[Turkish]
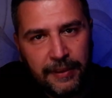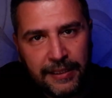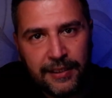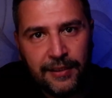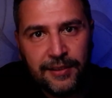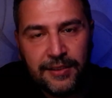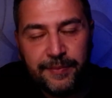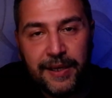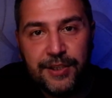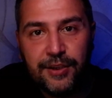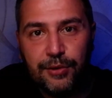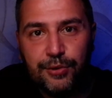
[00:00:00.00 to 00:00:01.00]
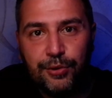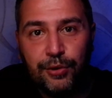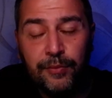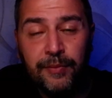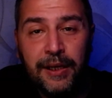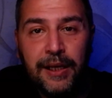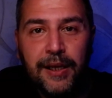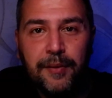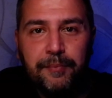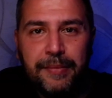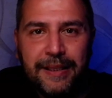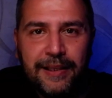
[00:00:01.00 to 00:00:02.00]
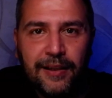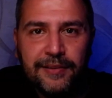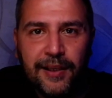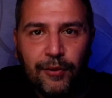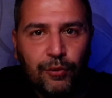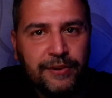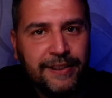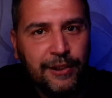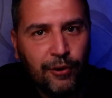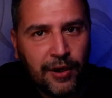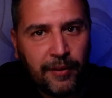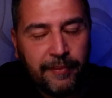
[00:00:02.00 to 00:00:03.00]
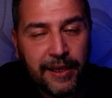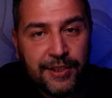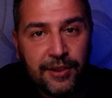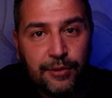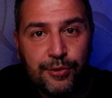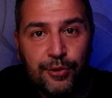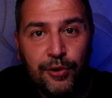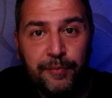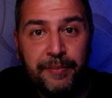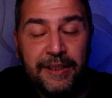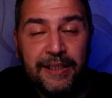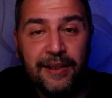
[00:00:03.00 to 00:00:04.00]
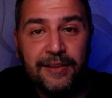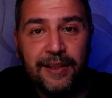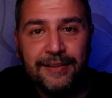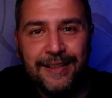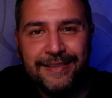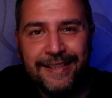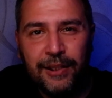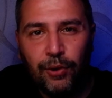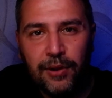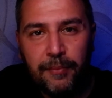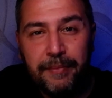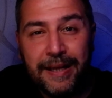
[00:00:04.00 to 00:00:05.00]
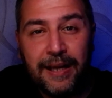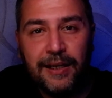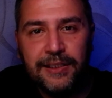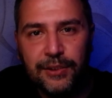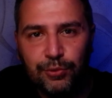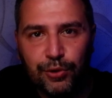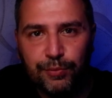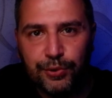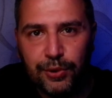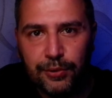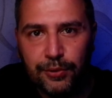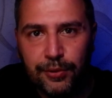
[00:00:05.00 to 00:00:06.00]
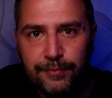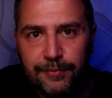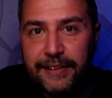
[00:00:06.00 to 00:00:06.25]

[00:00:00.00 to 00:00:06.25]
Ben de anlatmaya çalışıyorum. Bir yandan o dili öğrenmeye çalışıyor, bir yandan da dile olan merakını dürtmüş oluyorum.